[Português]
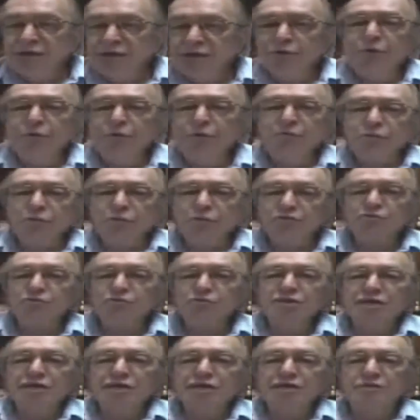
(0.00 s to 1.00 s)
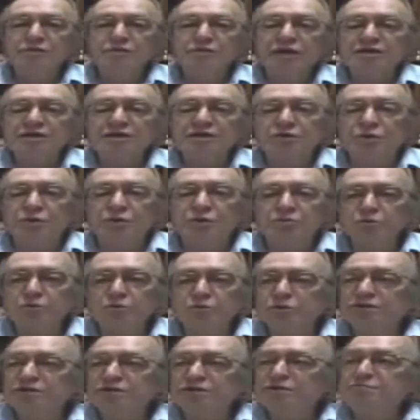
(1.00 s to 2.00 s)
que o mundo da linguagem
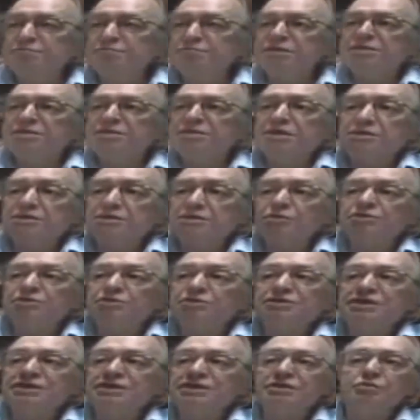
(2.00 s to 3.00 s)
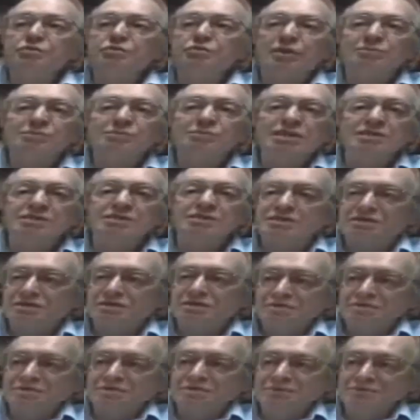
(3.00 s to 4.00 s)
comum imita
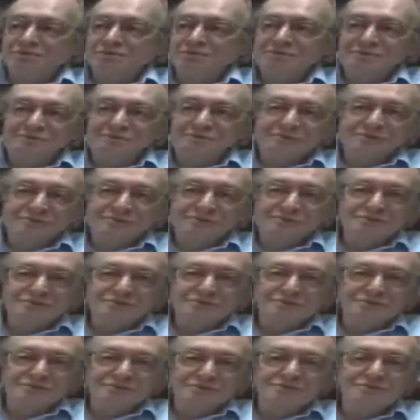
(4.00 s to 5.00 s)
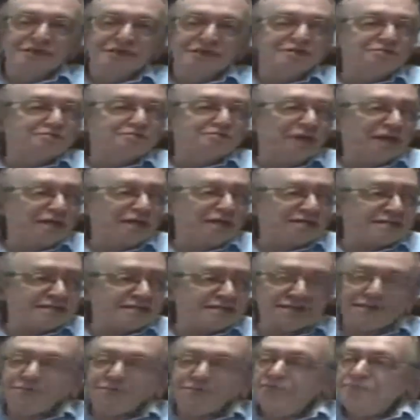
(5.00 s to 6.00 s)
longínquamente. Mas
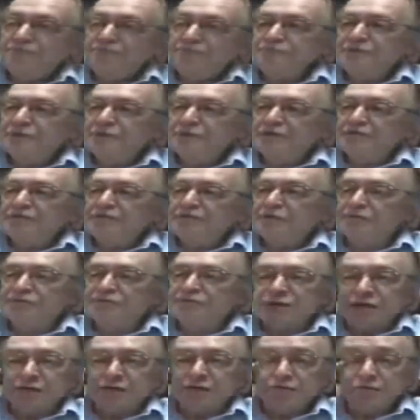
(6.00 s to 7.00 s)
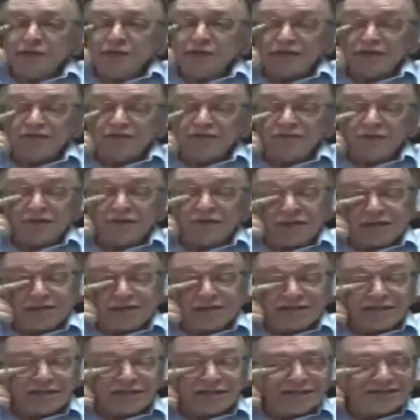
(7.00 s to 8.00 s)
basta faltar uma
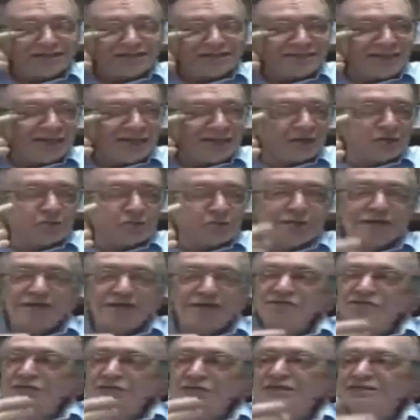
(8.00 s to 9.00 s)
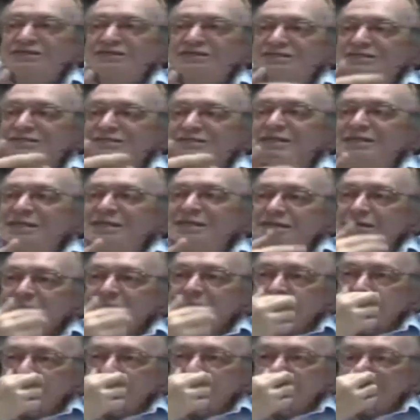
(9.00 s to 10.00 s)
referência externa, uma referência de,
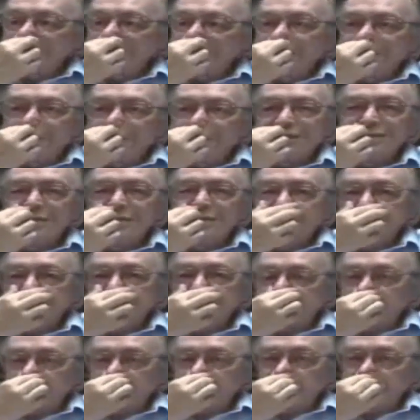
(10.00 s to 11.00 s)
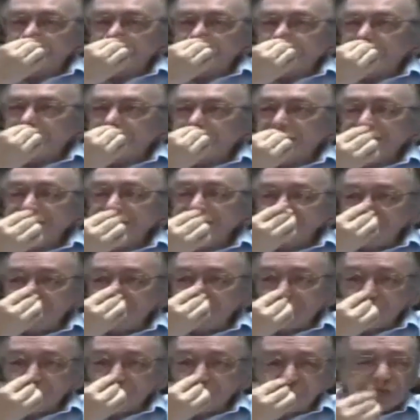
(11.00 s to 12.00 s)
de percepção, para
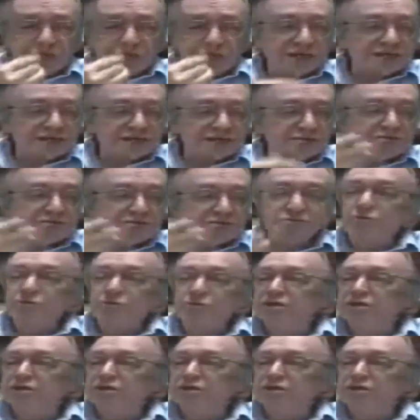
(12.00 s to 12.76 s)
que a comunicação